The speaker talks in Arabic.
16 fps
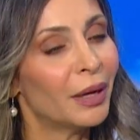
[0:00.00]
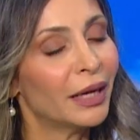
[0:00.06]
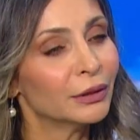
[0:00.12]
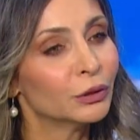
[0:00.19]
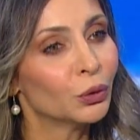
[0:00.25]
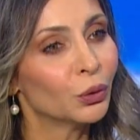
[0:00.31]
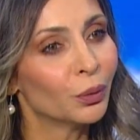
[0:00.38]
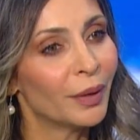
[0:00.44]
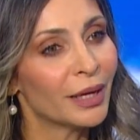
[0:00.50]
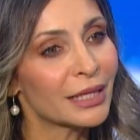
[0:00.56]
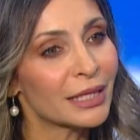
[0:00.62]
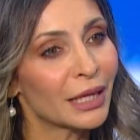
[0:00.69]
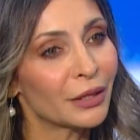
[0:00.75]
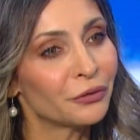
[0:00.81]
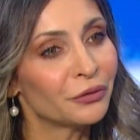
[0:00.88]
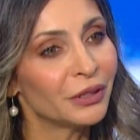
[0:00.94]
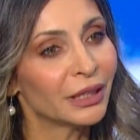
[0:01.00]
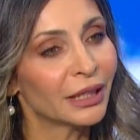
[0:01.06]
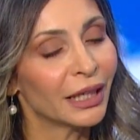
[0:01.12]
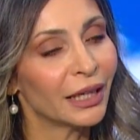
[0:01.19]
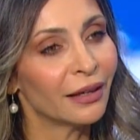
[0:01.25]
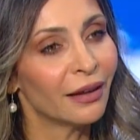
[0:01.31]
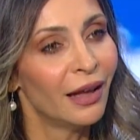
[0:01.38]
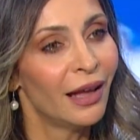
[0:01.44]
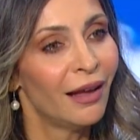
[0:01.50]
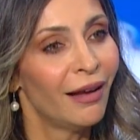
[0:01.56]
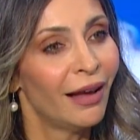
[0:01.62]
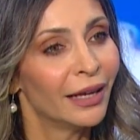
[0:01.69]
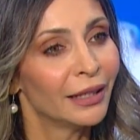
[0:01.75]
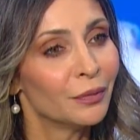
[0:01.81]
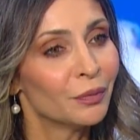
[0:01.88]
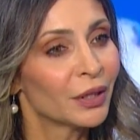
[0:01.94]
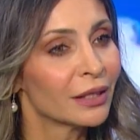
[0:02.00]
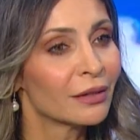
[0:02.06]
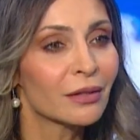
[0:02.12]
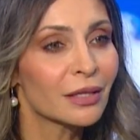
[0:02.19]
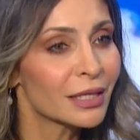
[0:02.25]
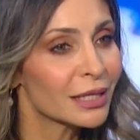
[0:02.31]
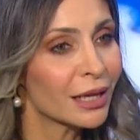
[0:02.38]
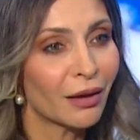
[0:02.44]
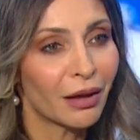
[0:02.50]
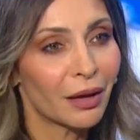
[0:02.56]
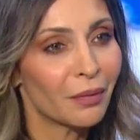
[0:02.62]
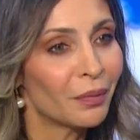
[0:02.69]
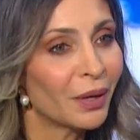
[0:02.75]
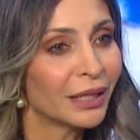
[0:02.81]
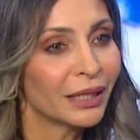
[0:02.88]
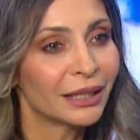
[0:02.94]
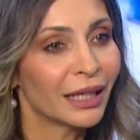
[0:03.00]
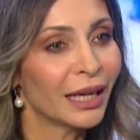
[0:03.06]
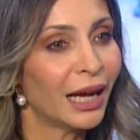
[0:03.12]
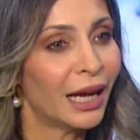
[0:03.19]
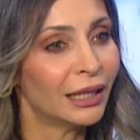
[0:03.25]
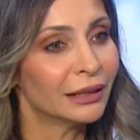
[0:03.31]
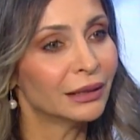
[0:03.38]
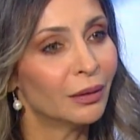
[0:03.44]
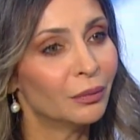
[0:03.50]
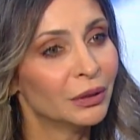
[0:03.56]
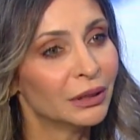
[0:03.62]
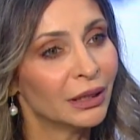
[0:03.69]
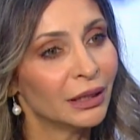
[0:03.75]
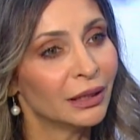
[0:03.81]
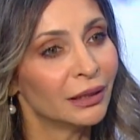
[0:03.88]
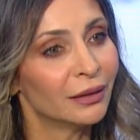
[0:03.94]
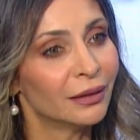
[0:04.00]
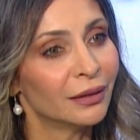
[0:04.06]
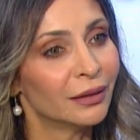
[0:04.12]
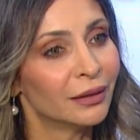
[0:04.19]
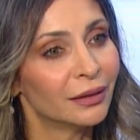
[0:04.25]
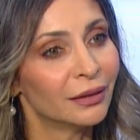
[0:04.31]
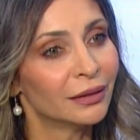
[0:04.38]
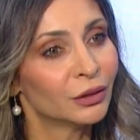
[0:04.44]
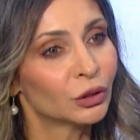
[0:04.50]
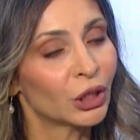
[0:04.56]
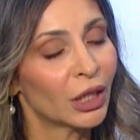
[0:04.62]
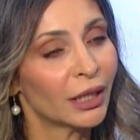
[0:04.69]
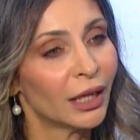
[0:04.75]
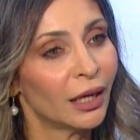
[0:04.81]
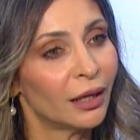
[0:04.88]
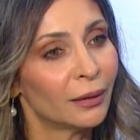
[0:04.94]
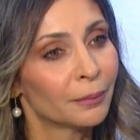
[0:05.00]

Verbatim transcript: بعده مأثر فيك يمكن قصه خبرك اياها حدا من الجرحى اكثر